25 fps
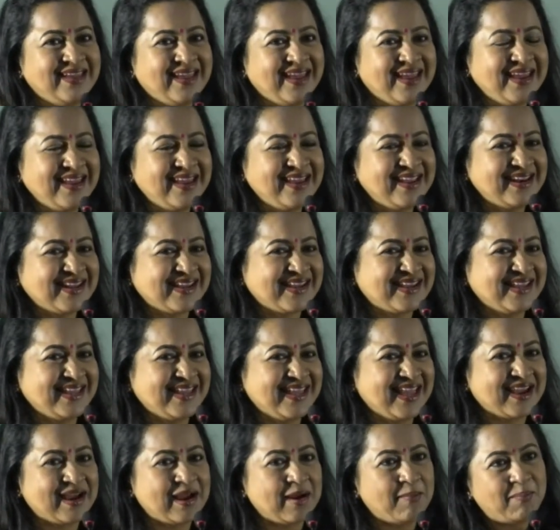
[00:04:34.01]
ஏன் எனக்கு
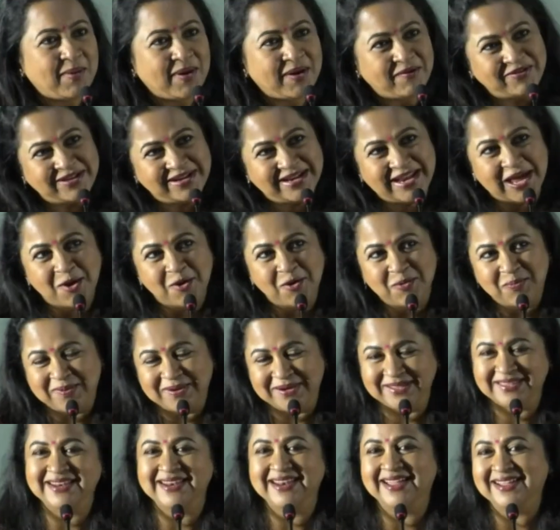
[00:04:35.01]
எங்கள் அப்பாவை
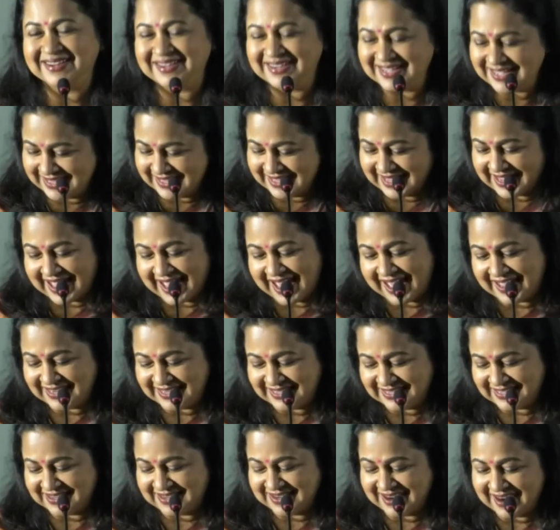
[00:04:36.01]
ஞாபகப்படுத்துனாங்கன்னு இந்த
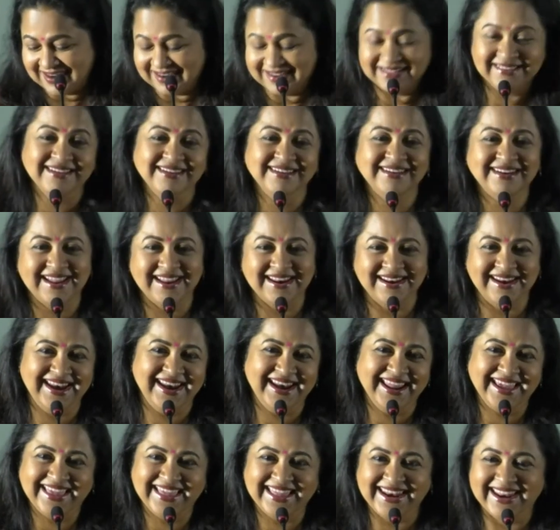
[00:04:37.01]
கேரக்டர்னால தான் நான்
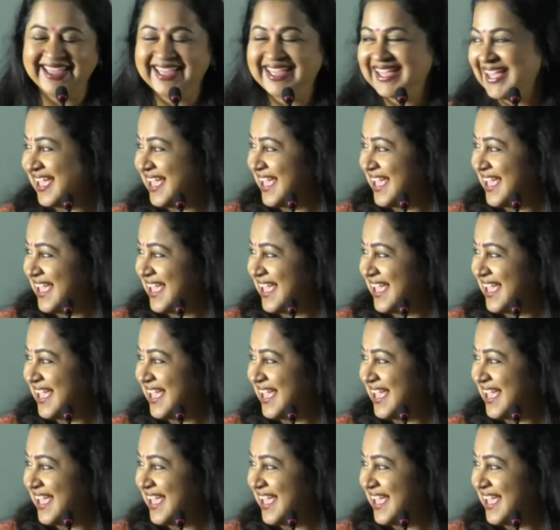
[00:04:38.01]
நினைக்கிறேன்